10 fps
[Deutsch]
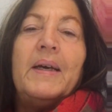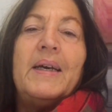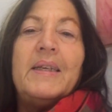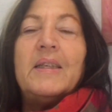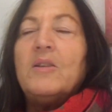
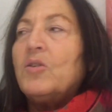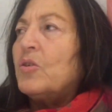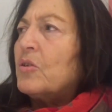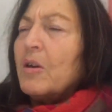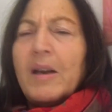Eine
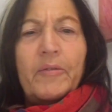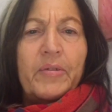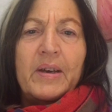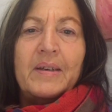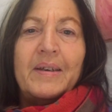tolle
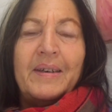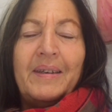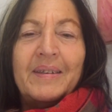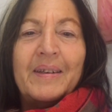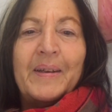
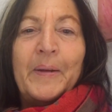Freiheit,